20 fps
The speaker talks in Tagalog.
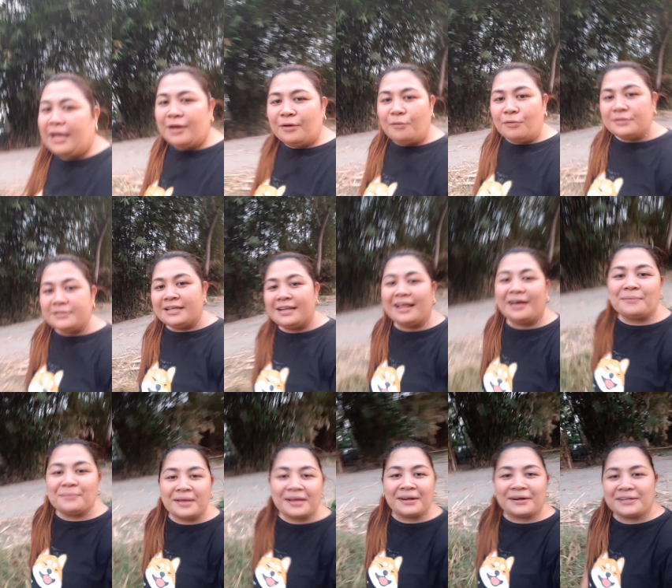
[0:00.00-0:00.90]
kung sila,
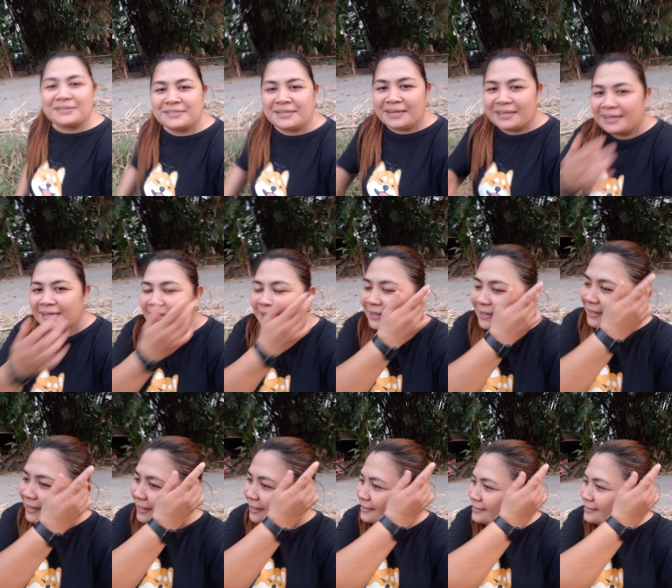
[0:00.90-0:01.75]
mayara ara sila nga ah,